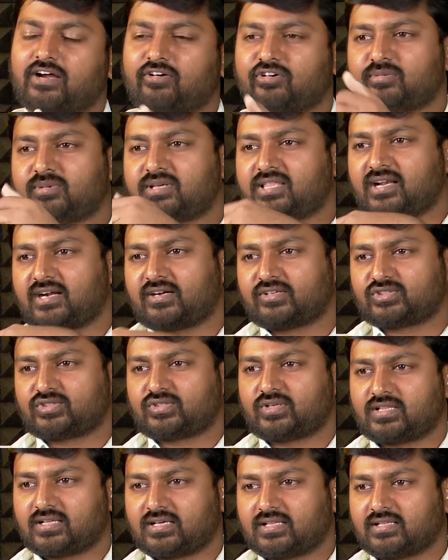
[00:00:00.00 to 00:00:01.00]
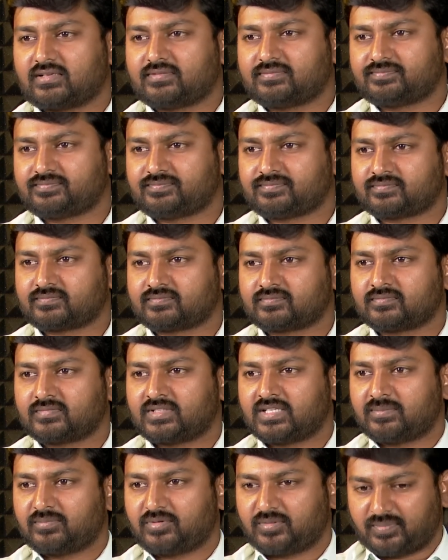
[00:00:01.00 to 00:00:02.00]
తాగుడు మీద నడుస్తున్నది కదా
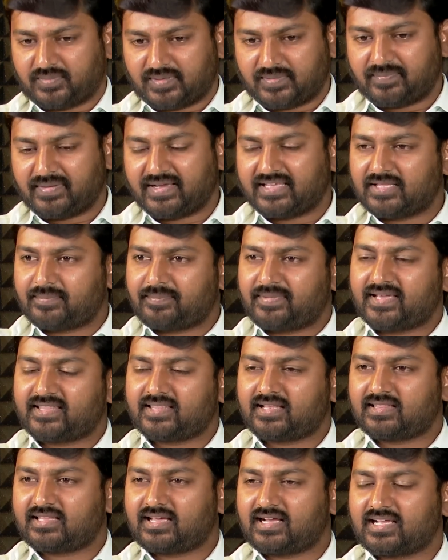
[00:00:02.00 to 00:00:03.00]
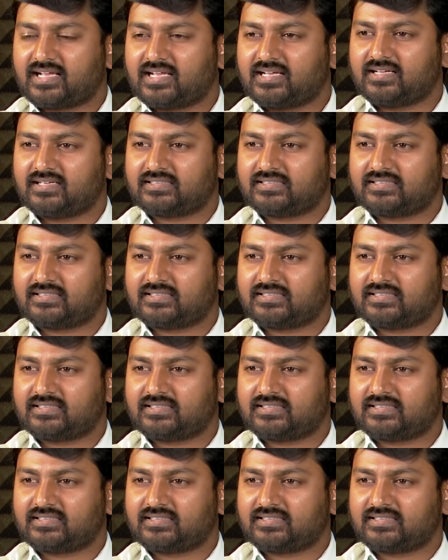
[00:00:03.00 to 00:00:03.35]
ఈ పేద పేదలు దాగే